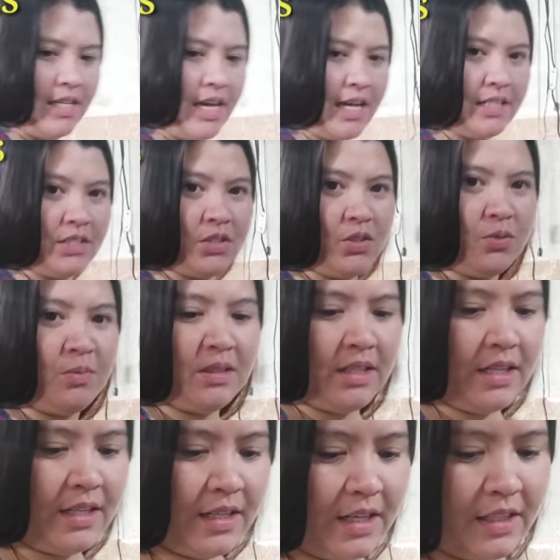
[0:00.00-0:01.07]
Ayan, so
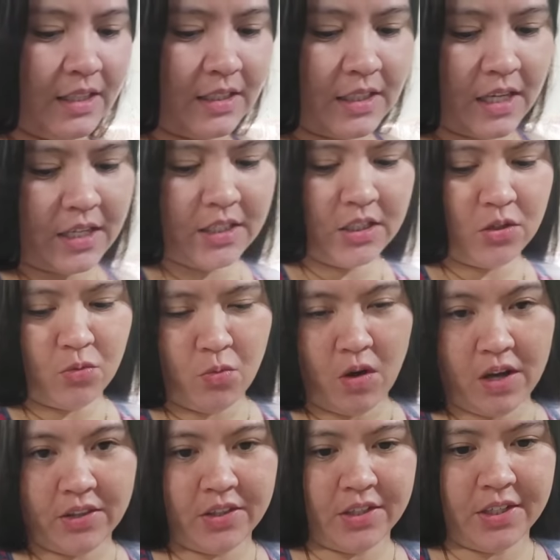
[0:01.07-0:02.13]
maglalagay na tayo ng
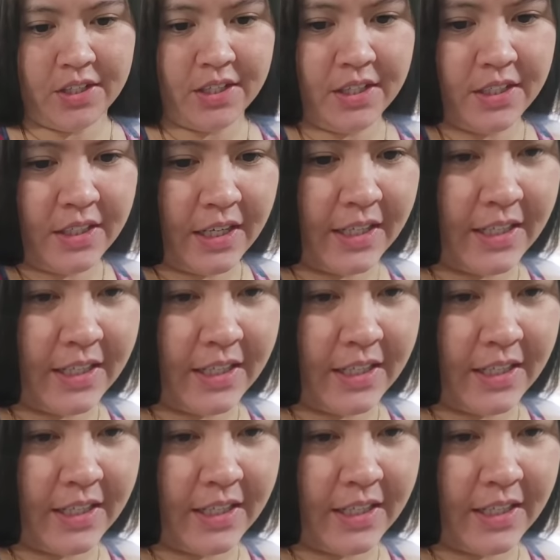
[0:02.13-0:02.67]
water.